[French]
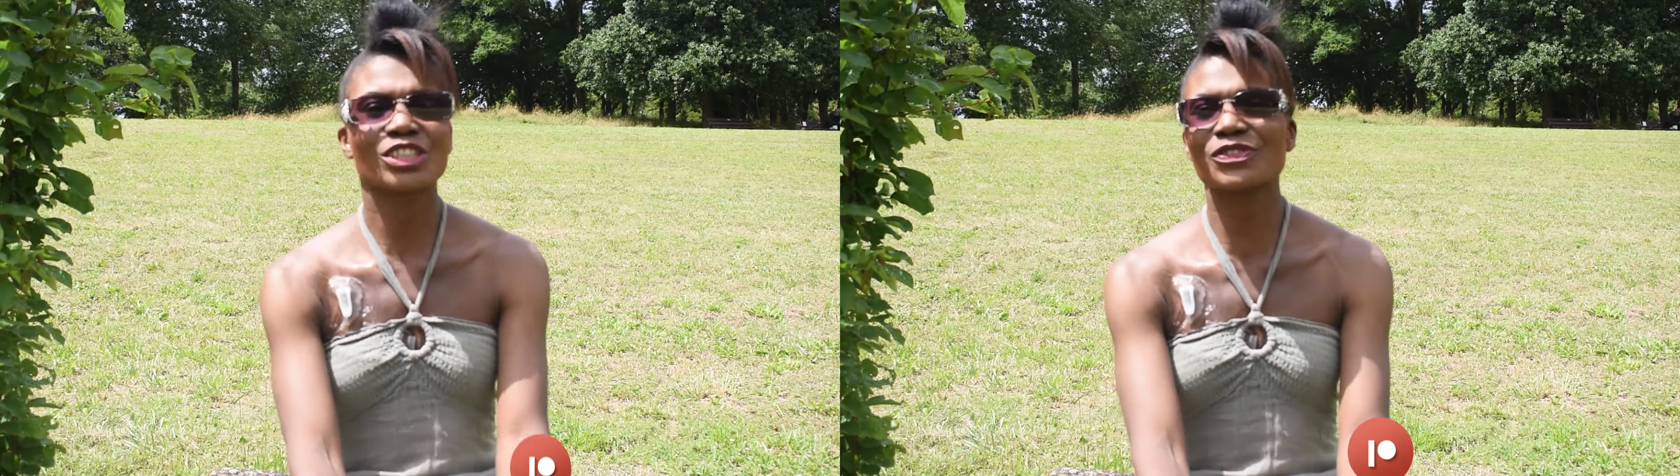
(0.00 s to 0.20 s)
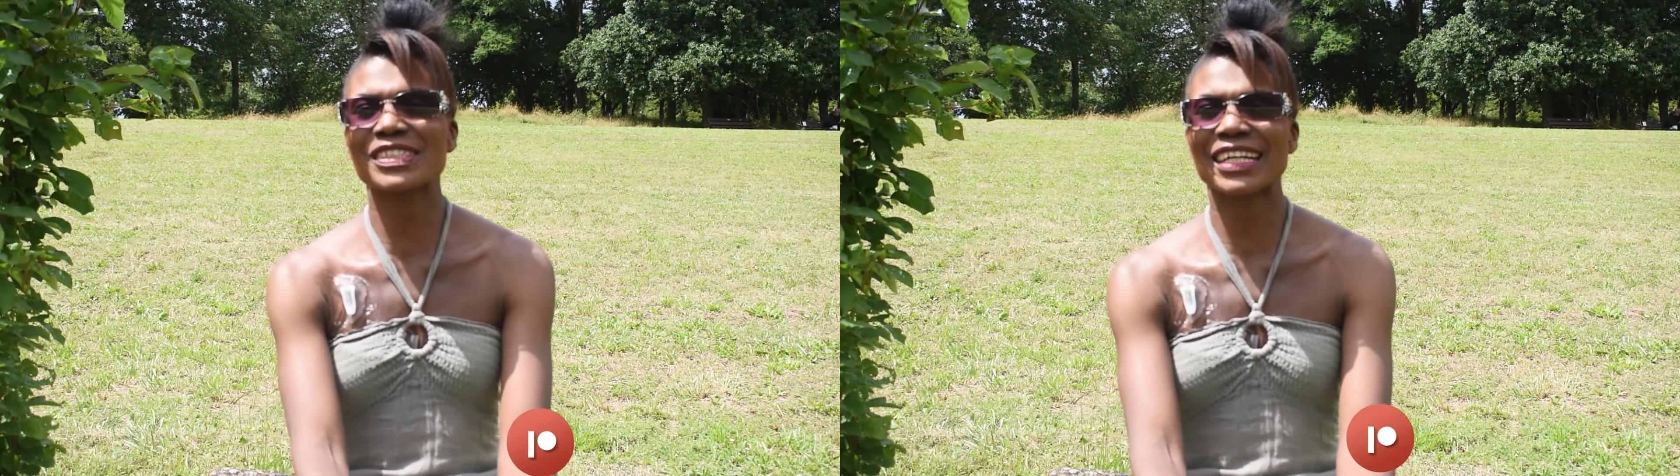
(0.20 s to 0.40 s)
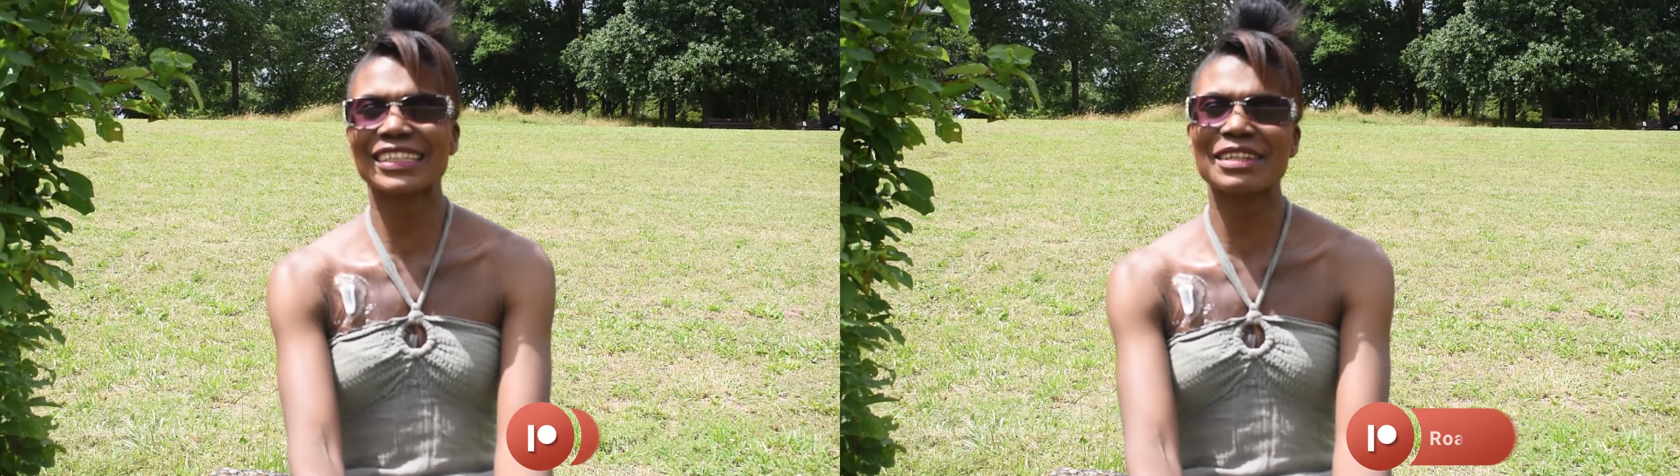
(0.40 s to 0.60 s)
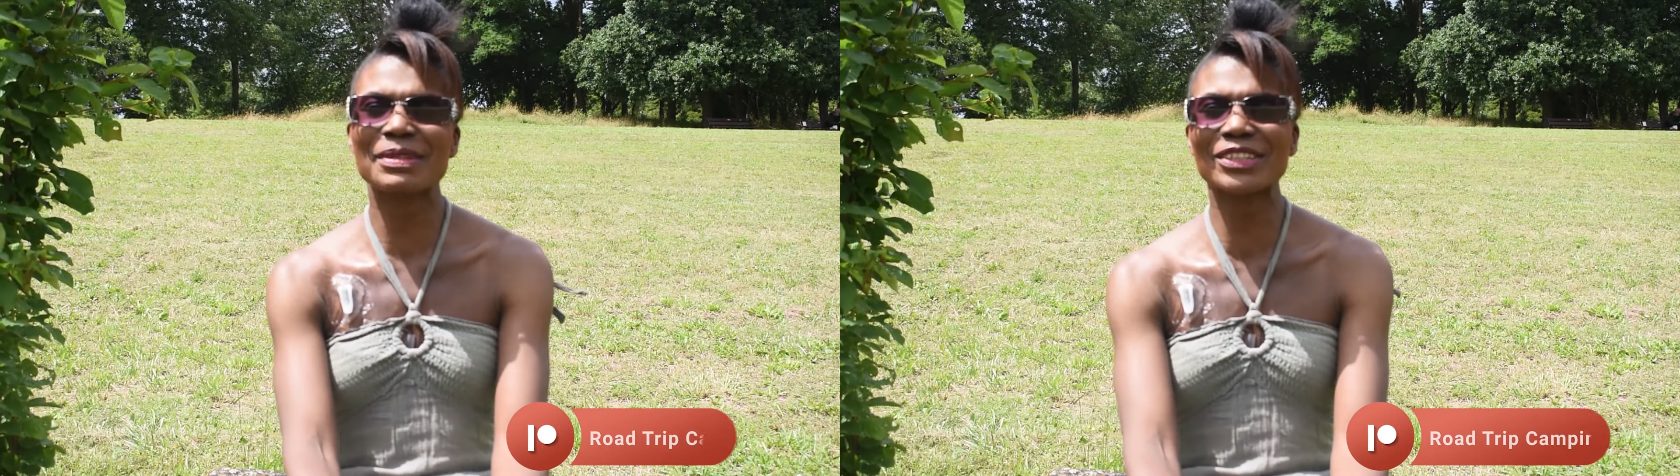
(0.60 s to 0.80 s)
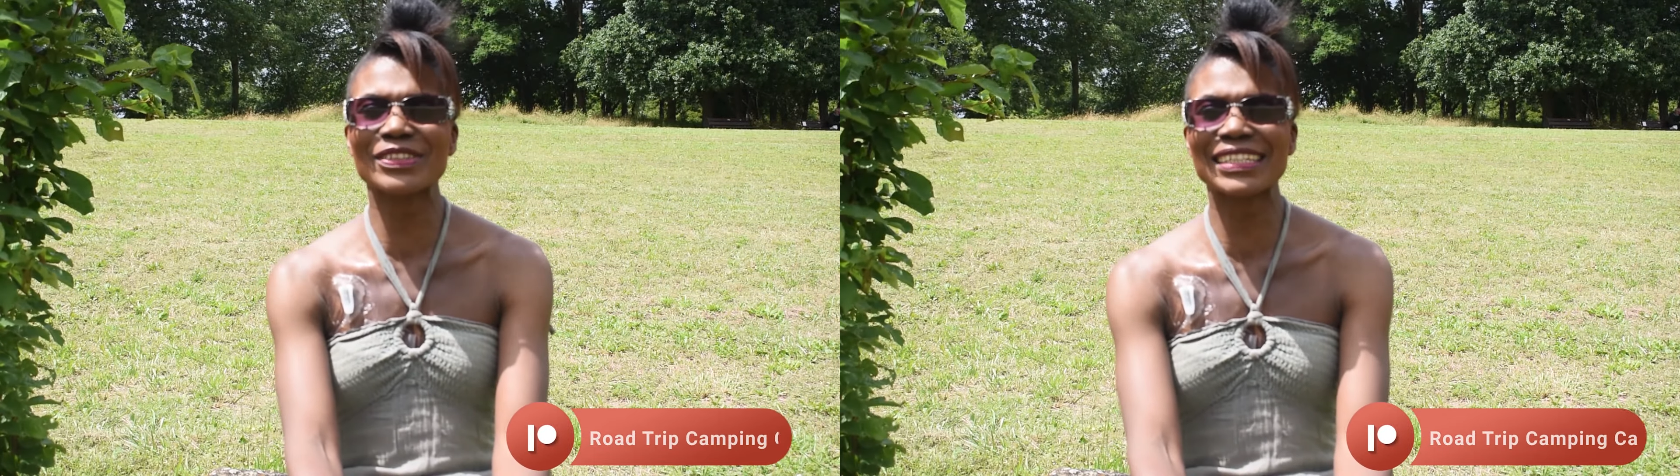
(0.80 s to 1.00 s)
Je vous dis à très
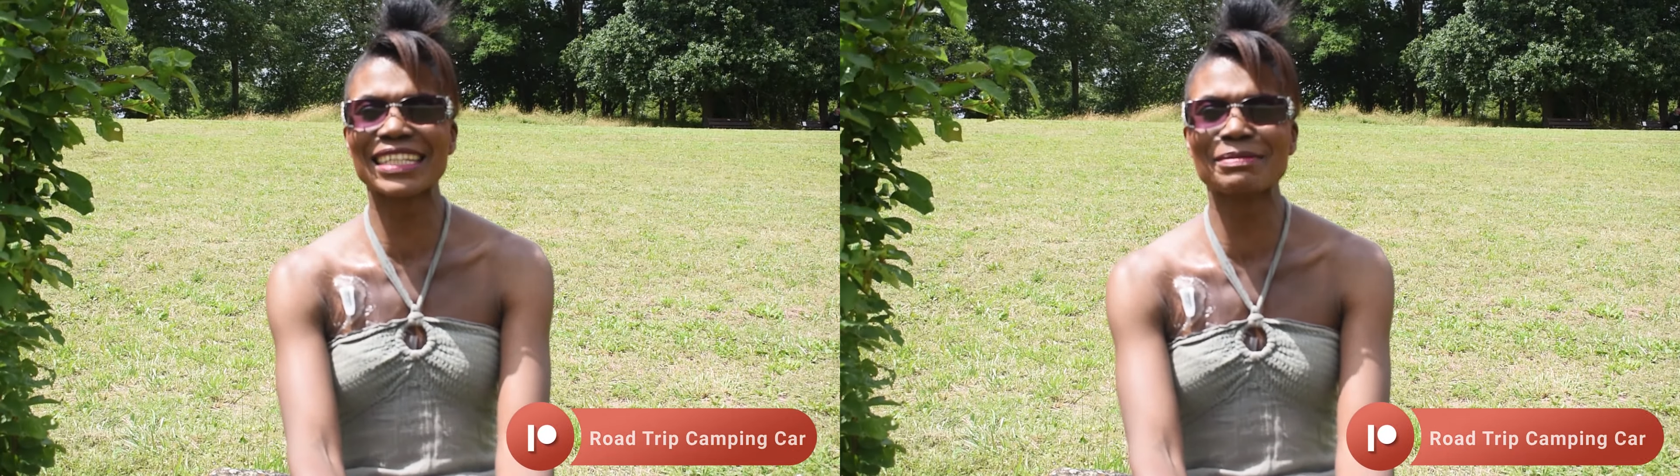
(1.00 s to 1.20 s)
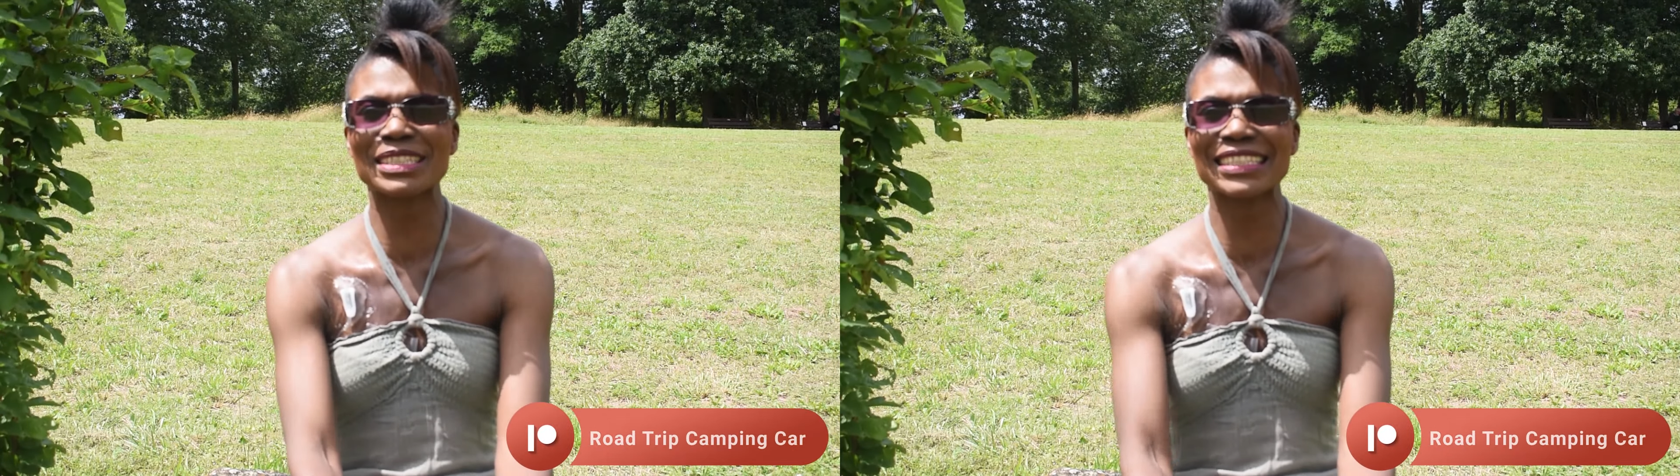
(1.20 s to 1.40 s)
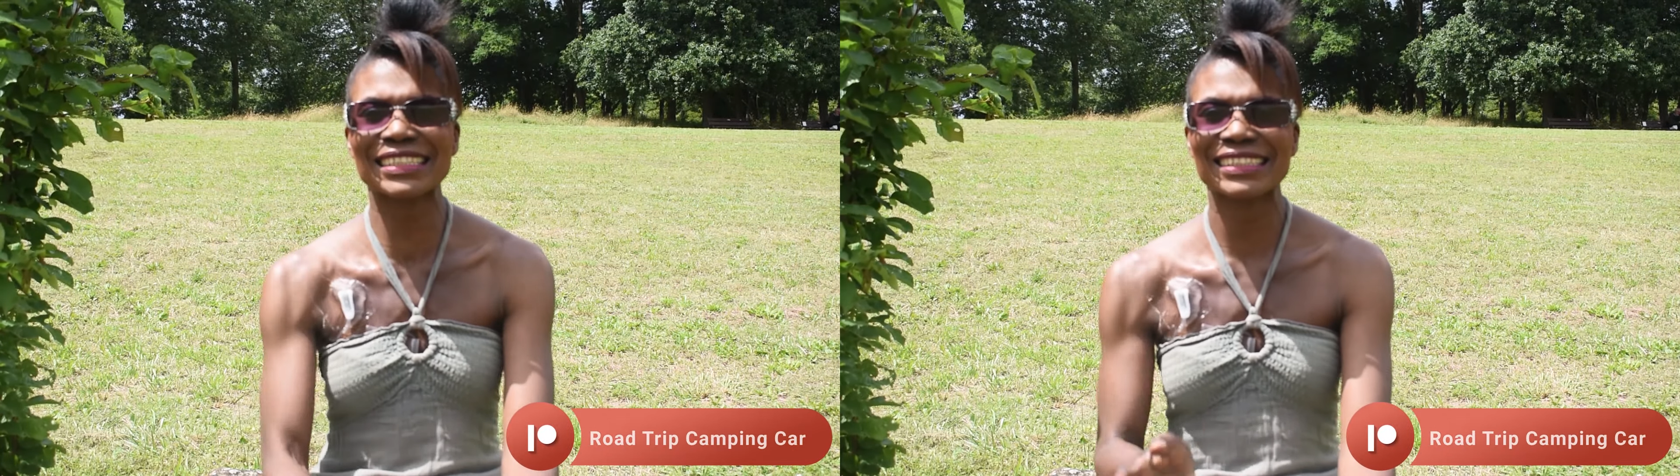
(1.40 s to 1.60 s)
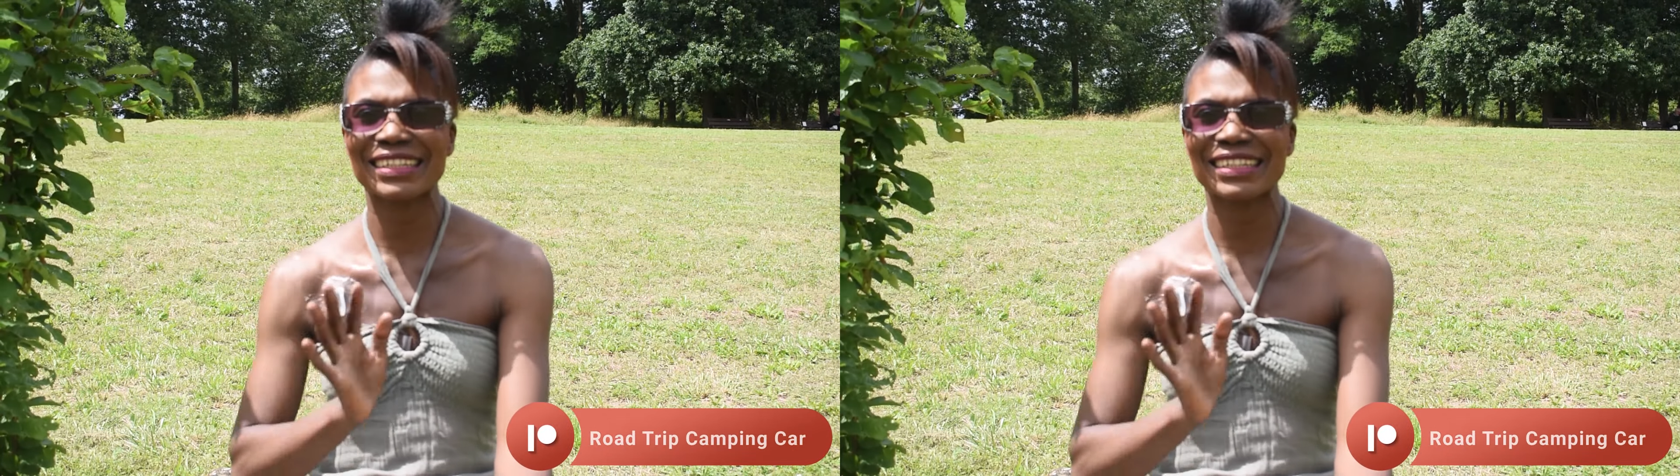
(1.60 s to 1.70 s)
bientôt les amis.